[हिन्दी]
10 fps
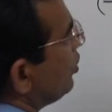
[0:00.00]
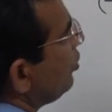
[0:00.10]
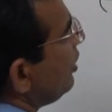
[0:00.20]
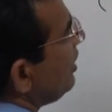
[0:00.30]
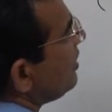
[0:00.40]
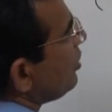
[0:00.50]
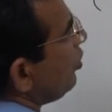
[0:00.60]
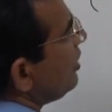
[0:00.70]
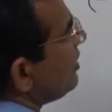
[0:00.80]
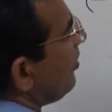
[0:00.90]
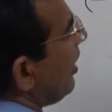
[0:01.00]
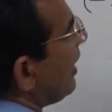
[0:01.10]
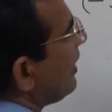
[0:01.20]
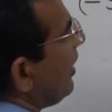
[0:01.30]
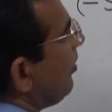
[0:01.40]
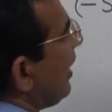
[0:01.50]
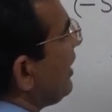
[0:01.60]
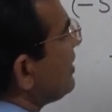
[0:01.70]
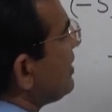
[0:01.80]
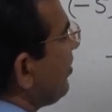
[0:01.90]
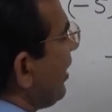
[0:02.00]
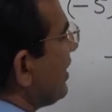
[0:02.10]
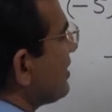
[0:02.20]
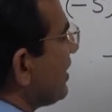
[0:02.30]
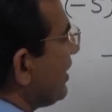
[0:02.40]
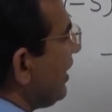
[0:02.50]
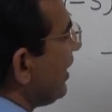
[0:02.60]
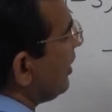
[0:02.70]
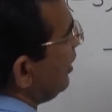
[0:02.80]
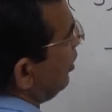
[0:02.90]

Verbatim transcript: क्योंकि इसको इससे भाग किया माइनस से माइनस कट गया